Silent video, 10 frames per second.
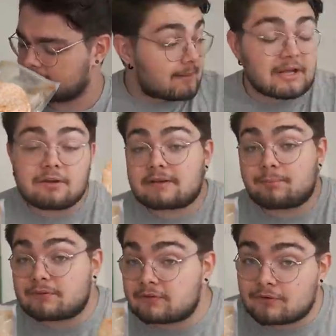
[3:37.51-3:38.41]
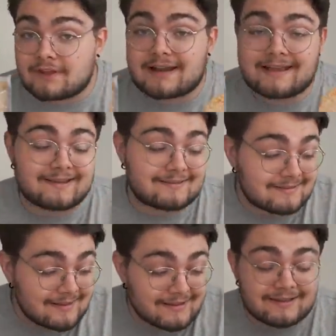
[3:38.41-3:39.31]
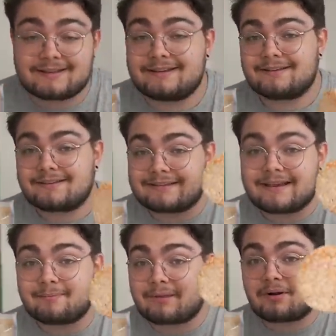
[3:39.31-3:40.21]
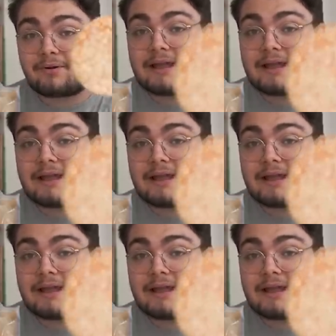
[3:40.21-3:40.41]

La prima cosa che possiamo notare è che sì, sembrano